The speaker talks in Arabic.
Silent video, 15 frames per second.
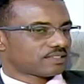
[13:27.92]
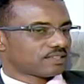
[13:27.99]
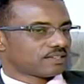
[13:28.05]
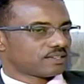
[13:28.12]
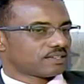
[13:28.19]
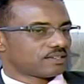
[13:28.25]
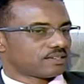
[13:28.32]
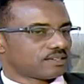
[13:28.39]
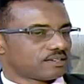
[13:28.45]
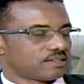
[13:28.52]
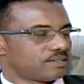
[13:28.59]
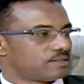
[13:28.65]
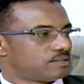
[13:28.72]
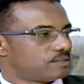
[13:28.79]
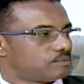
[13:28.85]
آه،
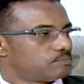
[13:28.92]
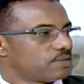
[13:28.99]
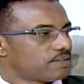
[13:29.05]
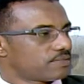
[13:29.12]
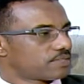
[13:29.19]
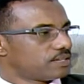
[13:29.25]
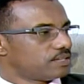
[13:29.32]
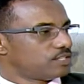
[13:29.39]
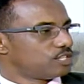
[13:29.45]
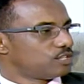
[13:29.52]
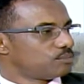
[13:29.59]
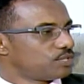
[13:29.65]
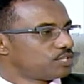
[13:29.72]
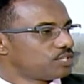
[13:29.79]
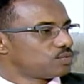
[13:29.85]
البحث
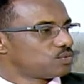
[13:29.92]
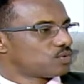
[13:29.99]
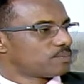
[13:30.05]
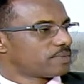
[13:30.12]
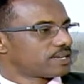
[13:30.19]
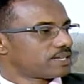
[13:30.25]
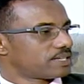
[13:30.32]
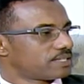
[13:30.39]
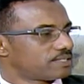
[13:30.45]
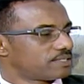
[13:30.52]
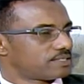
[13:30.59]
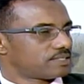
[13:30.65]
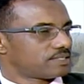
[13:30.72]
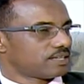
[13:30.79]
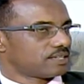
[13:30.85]
العلمي
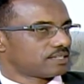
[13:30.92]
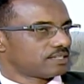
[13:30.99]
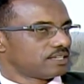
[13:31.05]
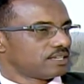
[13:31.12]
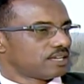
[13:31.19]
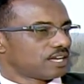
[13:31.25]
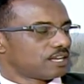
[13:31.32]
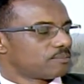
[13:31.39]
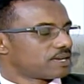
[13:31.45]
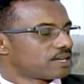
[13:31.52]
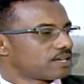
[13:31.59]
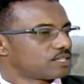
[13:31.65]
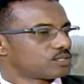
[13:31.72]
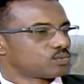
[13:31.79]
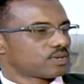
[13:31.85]
ومراكز يعني
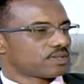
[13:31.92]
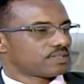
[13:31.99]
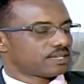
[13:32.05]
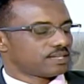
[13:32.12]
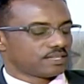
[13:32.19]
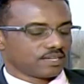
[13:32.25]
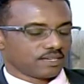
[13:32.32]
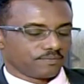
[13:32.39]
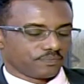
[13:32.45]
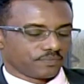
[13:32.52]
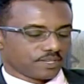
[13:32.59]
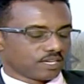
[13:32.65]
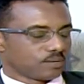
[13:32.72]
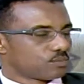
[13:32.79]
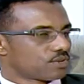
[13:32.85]
المراكز وكذلك
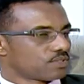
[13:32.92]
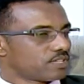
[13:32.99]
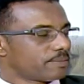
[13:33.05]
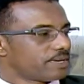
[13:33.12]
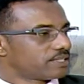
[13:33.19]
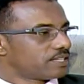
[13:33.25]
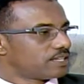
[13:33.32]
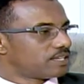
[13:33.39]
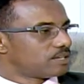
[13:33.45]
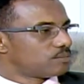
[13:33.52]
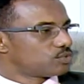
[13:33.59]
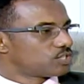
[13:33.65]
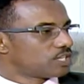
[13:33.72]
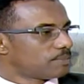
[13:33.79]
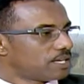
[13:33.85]
منظمات
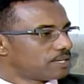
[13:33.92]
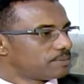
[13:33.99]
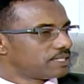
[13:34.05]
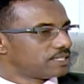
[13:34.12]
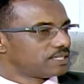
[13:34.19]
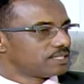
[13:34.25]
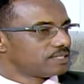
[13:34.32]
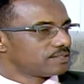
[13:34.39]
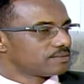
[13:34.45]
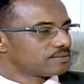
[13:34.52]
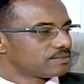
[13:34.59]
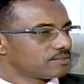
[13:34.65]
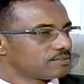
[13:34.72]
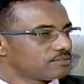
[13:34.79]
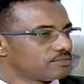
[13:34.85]
المجتمع المدني
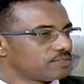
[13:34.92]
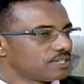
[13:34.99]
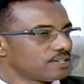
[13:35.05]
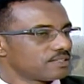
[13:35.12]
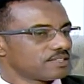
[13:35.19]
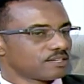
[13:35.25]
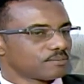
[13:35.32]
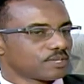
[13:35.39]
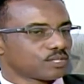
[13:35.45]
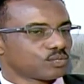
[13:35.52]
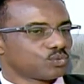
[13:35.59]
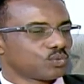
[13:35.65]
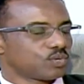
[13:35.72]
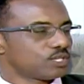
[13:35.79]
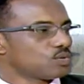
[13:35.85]
في كثير من
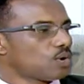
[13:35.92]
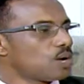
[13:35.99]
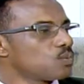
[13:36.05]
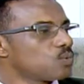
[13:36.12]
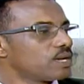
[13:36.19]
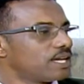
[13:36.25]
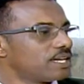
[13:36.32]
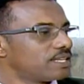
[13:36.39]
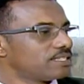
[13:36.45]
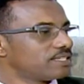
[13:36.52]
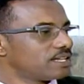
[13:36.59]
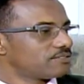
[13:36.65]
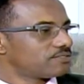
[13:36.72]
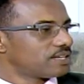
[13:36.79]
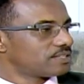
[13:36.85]
الدول يعول
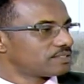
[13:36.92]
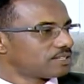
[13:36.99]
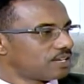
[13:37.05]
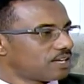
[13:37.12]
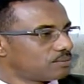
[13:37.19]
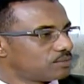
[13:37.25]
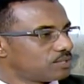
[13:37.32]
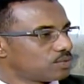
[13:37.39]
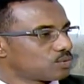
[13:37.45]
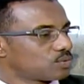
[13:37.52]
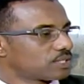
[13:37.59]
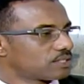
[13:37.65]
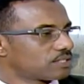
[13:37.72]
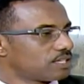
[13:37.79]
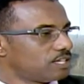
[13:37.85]
عليها في أن تلعب دور
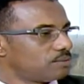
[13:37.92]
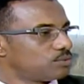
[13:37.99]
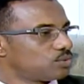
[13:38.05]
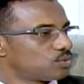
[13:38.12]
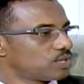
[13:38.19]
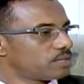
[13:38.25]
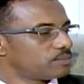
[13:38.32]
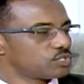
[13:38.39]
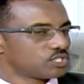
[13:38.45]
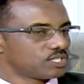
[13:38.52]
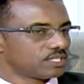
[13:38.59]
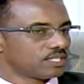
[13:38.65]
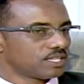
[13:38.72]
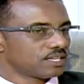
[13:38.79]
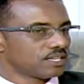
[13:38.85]
وتطلع بدور كبير
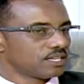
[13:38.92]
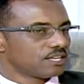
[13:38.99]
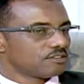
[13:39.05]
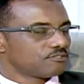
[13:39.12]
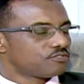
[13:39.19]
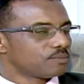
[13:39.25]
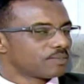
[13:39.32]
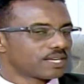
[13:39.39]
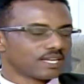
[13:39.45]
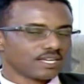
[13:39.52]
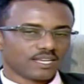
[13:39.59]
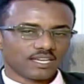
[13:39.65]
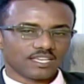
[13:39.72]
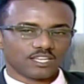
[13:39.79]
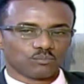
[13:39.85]
جدا في مناحي
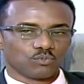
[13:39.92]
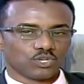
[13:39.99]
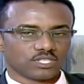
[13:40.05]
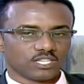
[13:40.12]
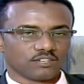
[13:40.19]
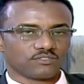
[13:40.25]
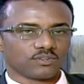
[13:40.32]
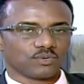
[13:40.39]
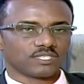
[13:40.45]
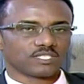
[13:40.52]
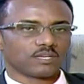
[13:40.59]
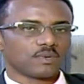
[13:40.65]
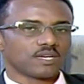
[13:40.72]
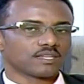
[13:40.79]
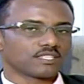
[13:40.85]
الحياة المختلفة
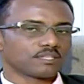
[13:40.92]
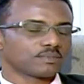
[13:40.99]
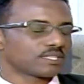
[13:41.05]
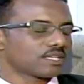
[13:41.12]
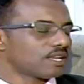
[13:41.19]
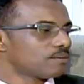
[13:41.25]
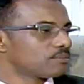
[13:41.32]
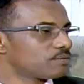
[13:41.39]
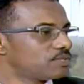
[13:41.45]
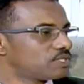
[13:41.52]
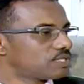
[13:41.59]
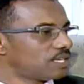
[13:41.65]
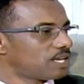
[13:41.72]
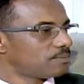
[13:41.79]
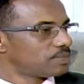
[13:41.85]
وعندما يرتبط الأمر
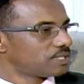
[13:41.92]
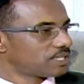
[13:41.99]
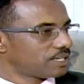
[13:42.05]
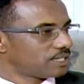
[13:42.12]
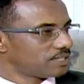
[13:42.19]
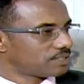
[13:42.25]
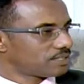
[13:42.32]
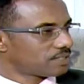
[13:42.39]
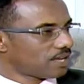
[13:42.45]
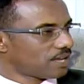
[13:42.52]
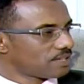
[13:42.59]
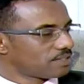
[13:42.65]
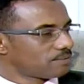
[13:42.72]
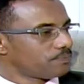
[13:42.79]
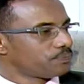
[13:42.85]
بالسلام بالتأكيد
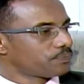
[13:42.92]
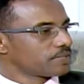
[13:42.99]
تتعاظم